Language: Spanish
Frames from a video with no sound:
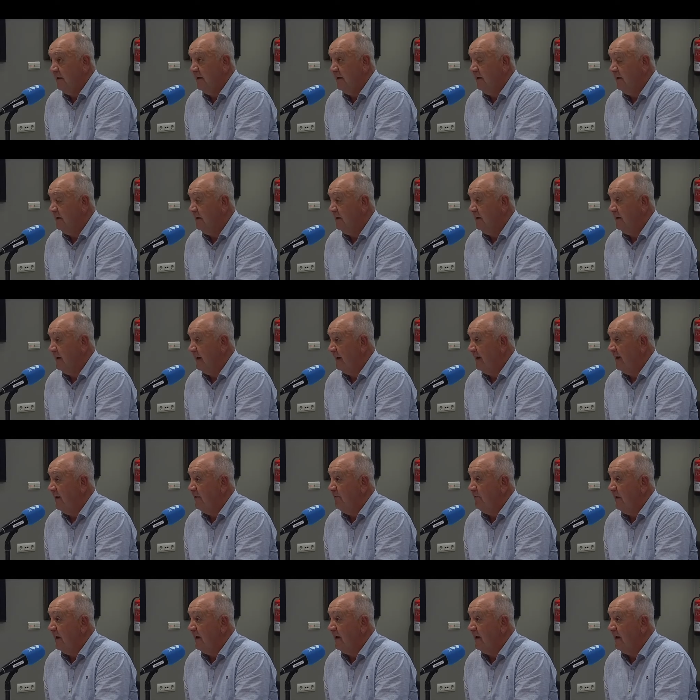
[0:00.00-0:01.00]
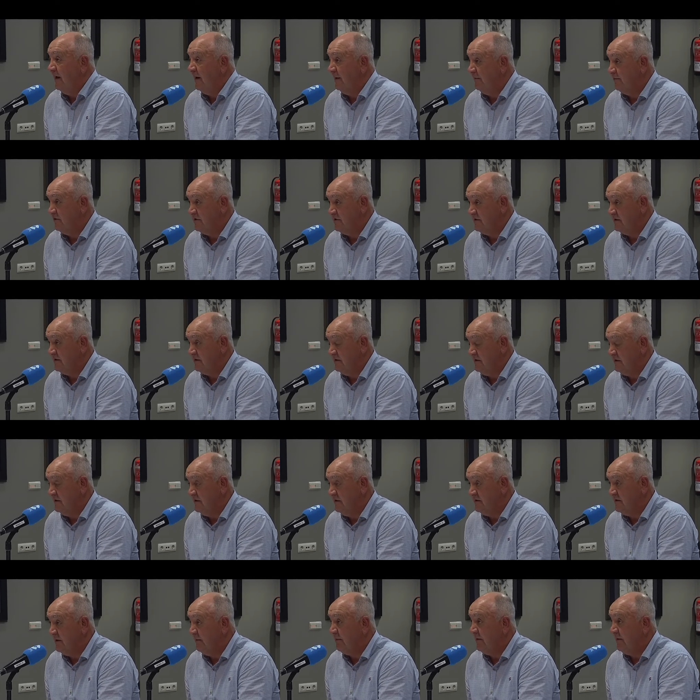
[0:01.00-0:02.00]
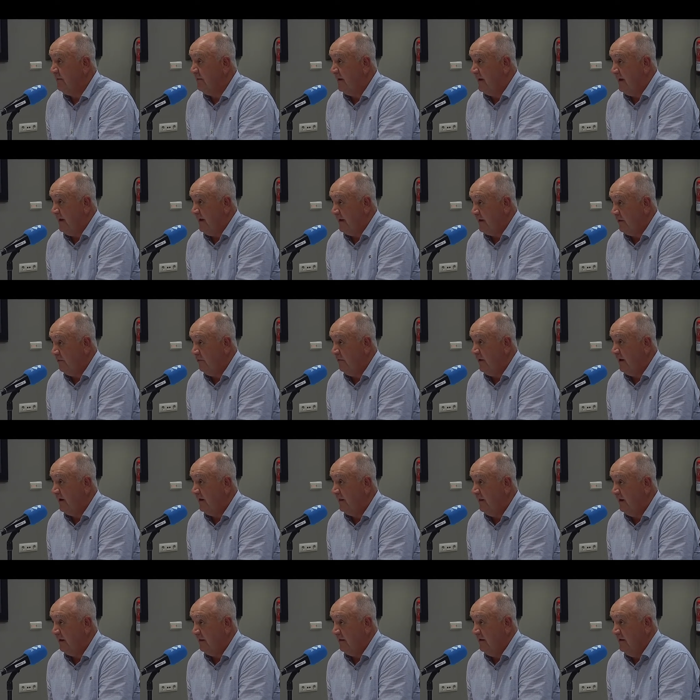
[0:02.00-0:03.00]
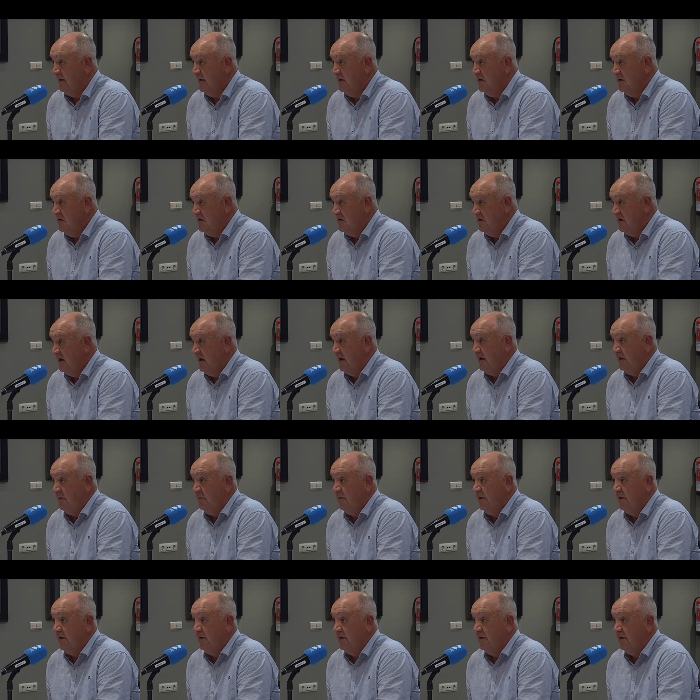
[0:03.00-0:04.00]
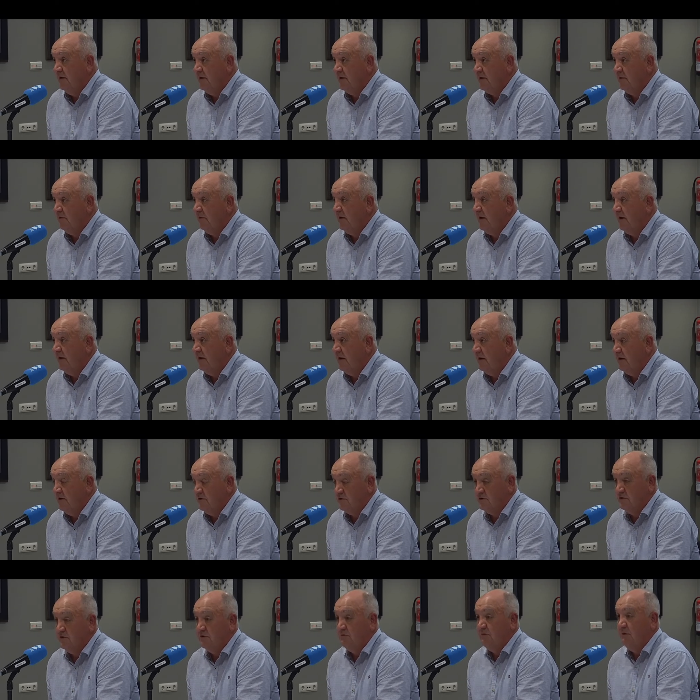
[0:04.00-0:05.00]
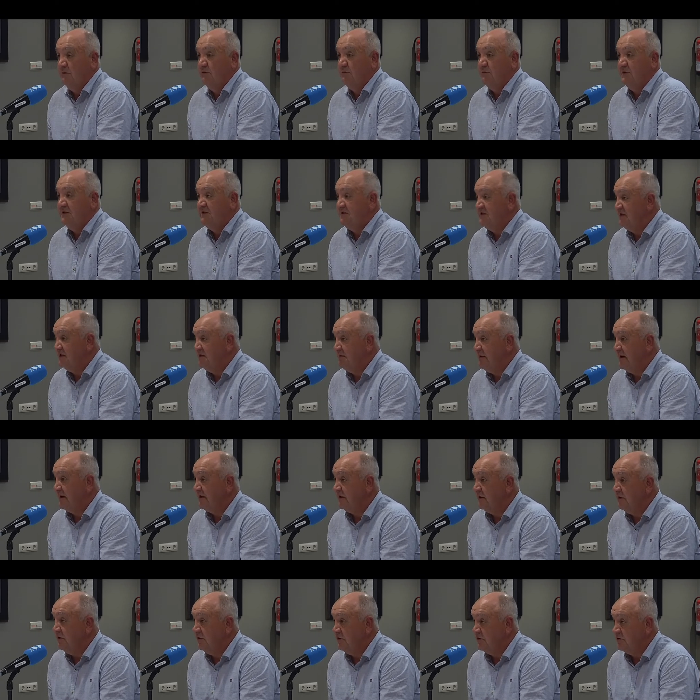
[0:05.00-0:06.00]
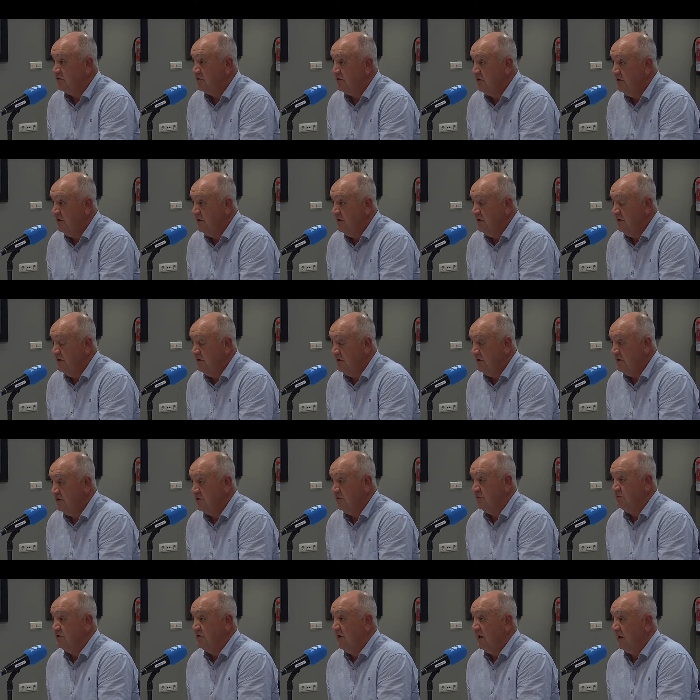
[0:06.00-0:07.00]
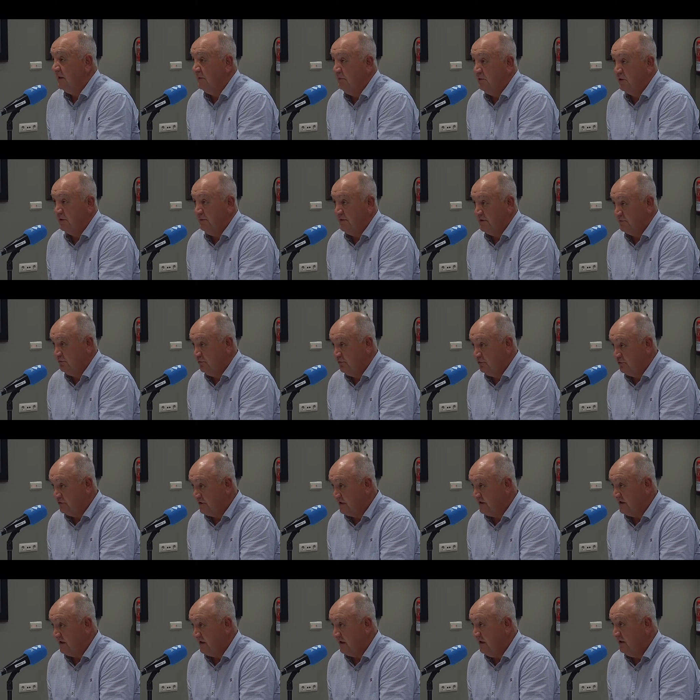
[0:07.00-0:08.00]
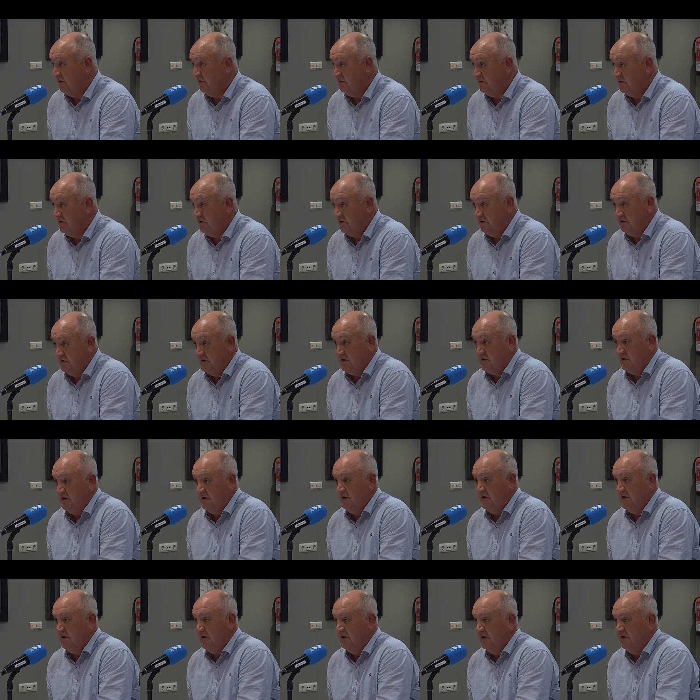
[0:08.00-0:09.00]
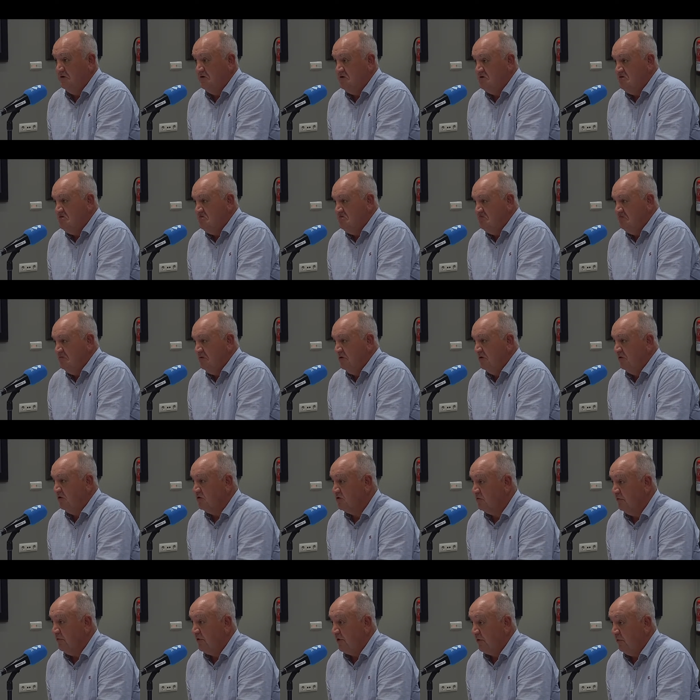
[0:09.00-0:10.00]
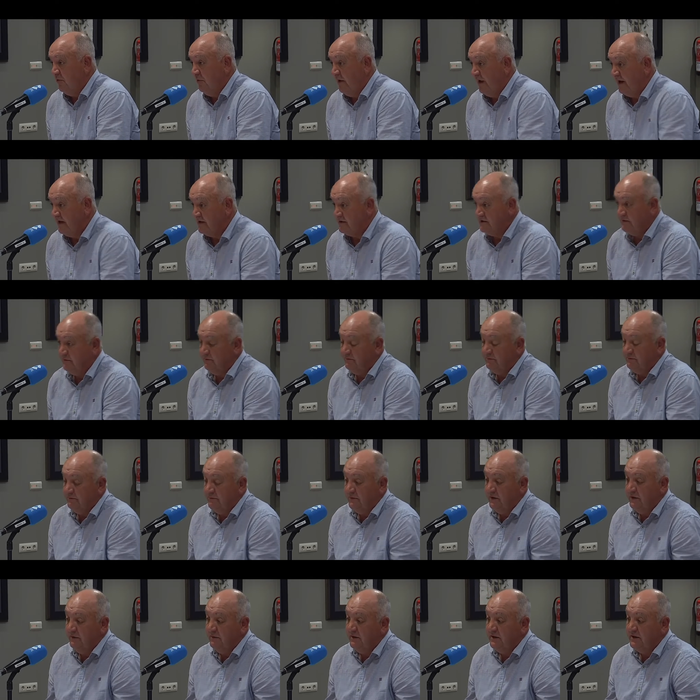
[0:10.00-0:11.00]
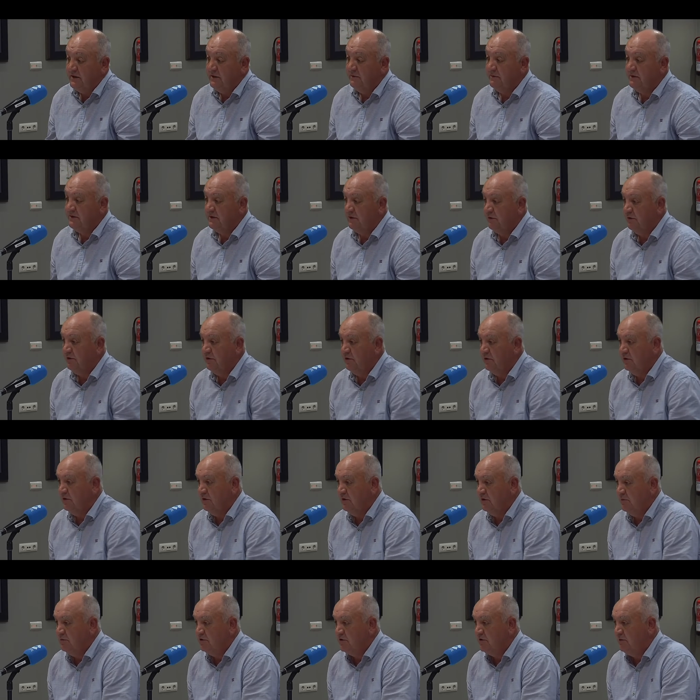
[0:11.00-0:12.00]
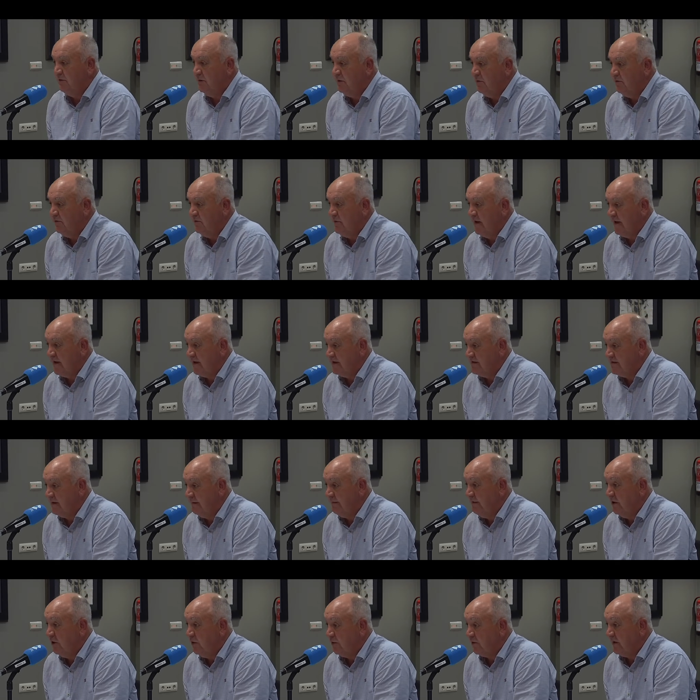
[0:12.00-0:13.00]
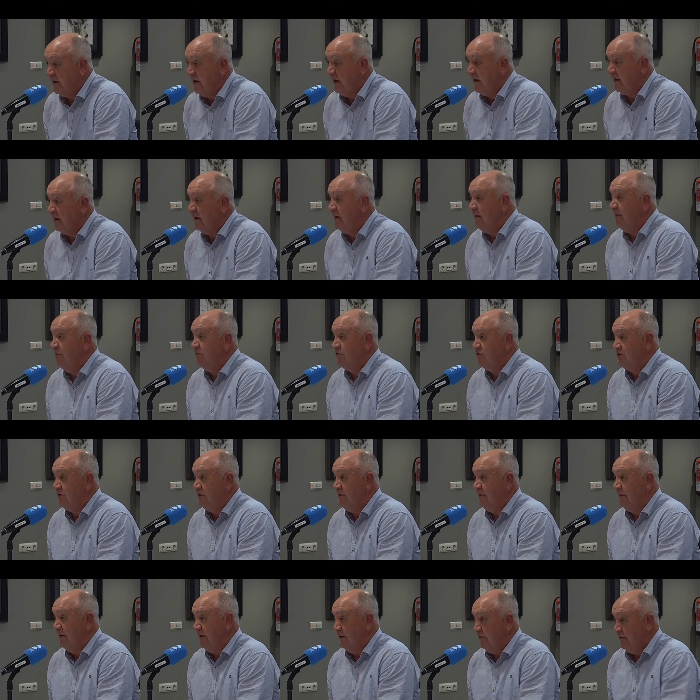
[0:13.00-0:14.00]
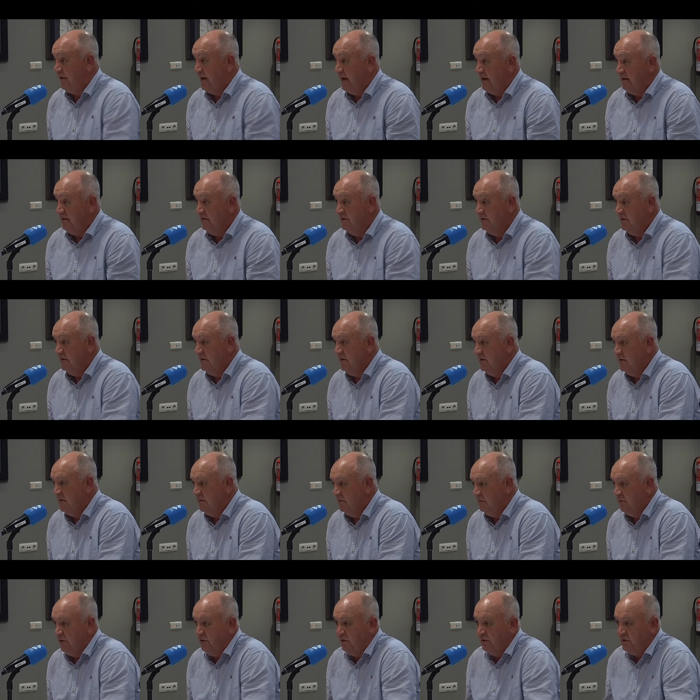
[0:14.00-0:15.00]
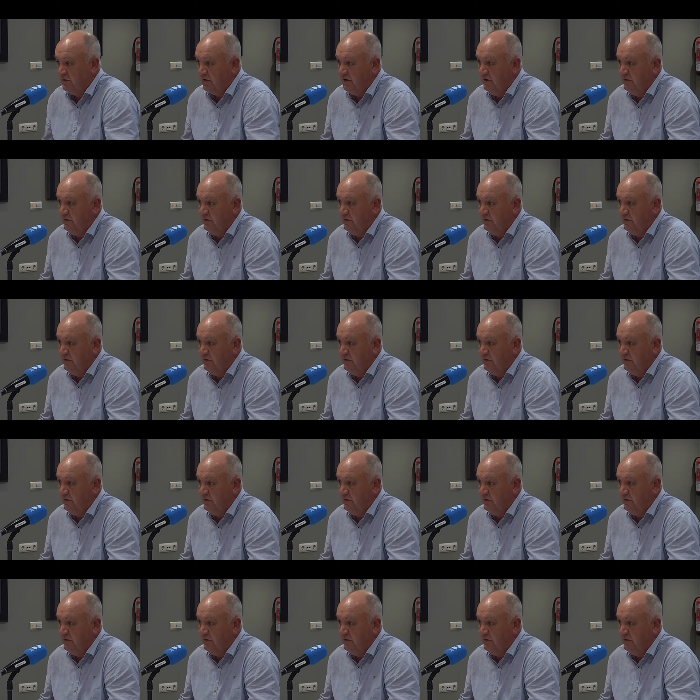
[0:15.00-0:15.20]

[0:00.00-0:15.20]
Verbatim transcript: de ganar una liga, pues eh, se prima la regularidad. Y a nivel de regularidad, nosotros llevamos 26 partidos y somos el equipo que más puntos ha sacado. Entonces, yo creo que somos regulares evidentemente cuando hemos llevado una racha mejor que la que hemos llevado ahora, bueno,